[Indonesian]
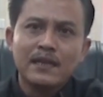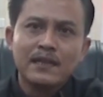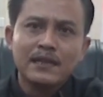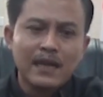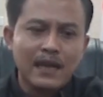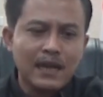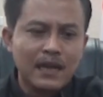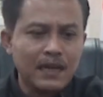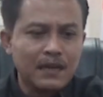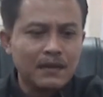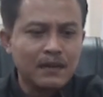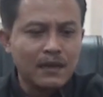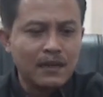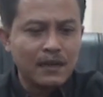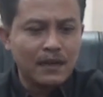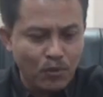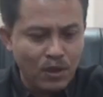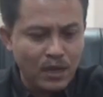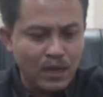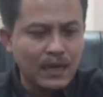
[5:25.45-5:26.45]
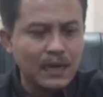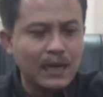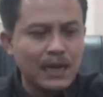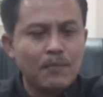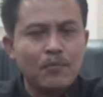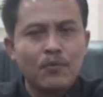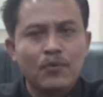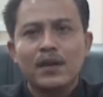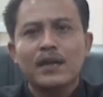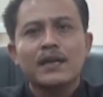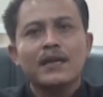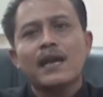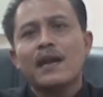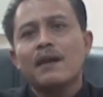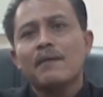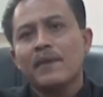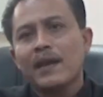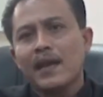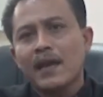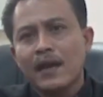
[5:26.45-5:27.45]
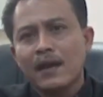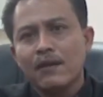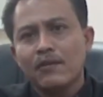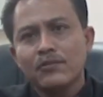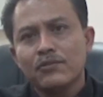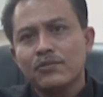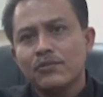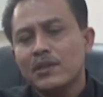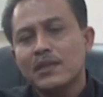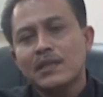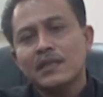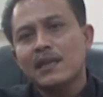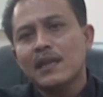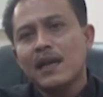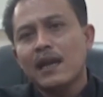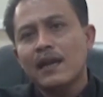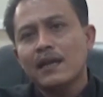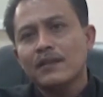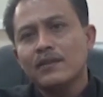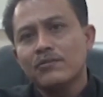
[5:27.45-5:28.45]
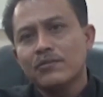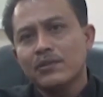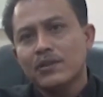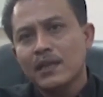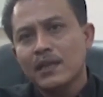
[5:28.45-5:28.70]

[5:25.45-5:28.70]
Kita akan buatkan laporan ke APH untuk lagi.